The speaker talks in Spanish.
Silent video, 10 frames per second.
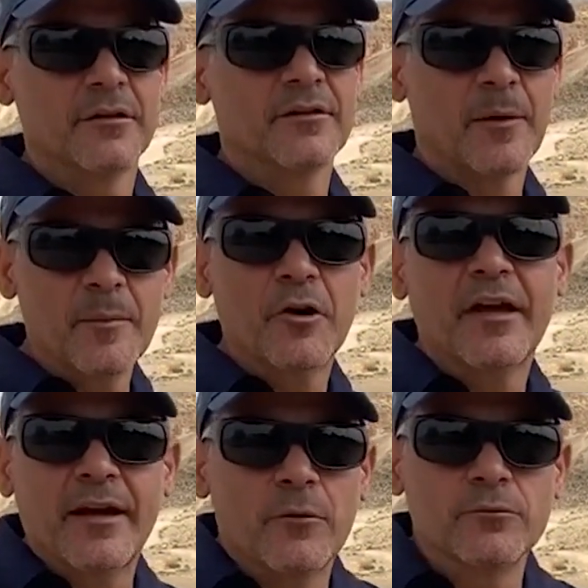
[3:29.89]
Sabemos
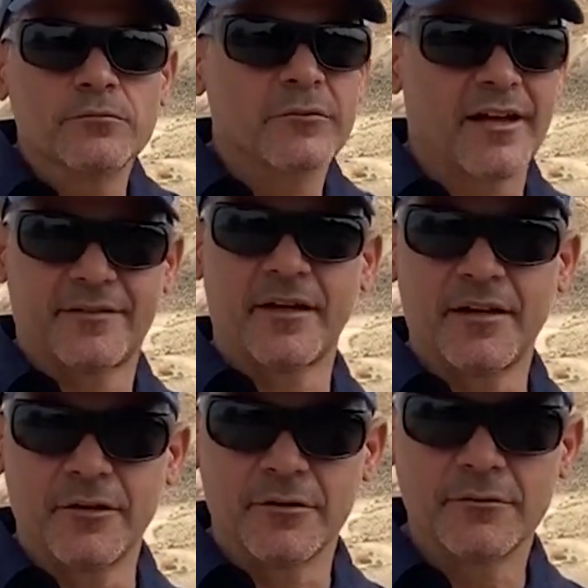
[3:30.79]
que era un
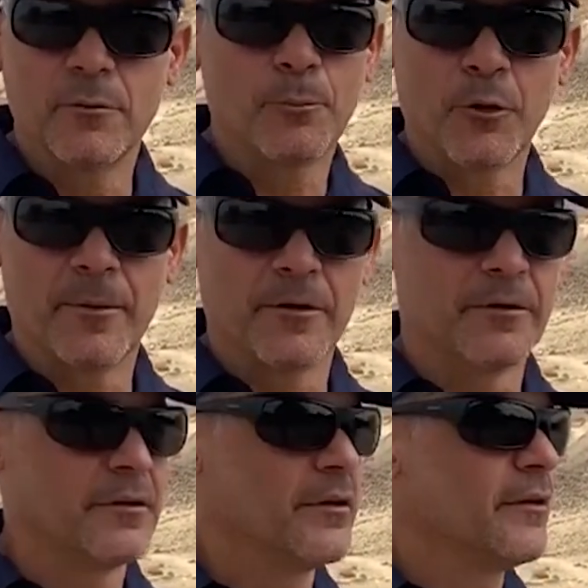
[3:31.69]
caserío, un pueblo,
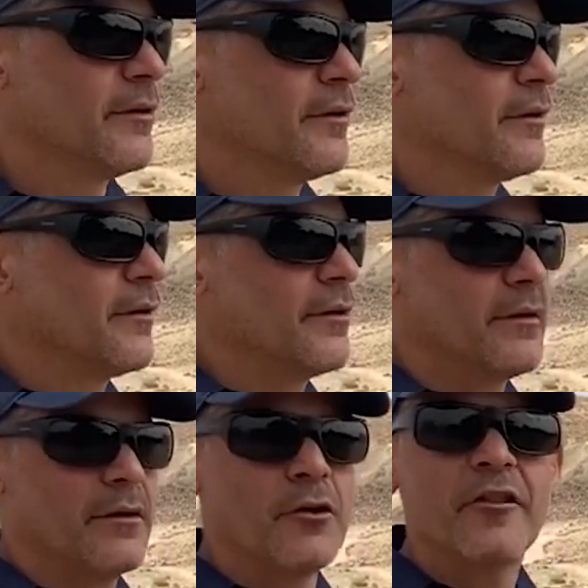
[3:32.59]

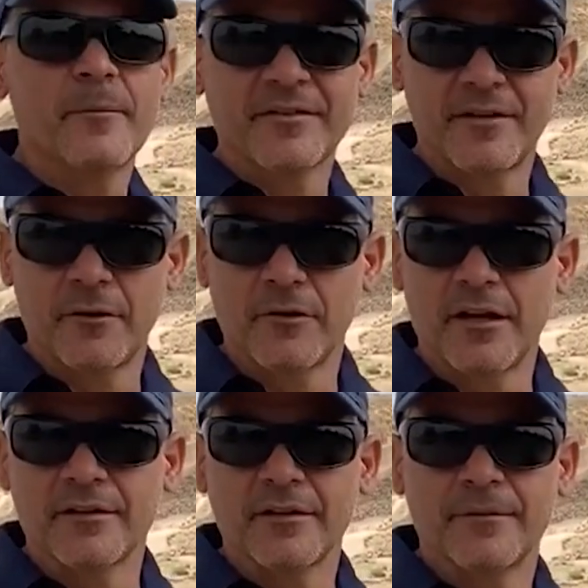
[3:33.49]
eh, no demasiado
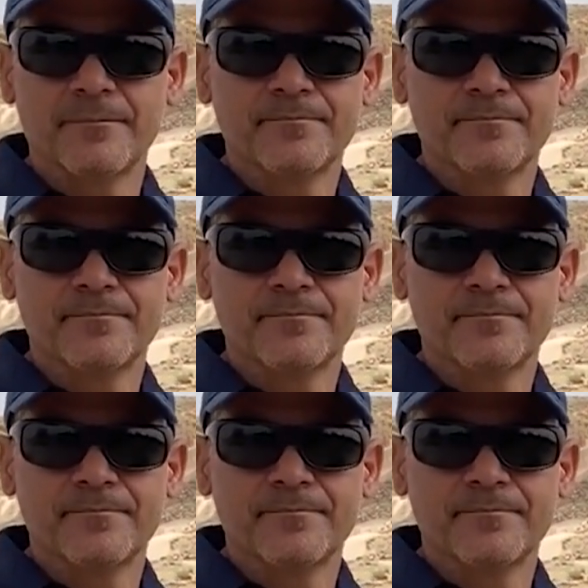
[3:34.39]
grande.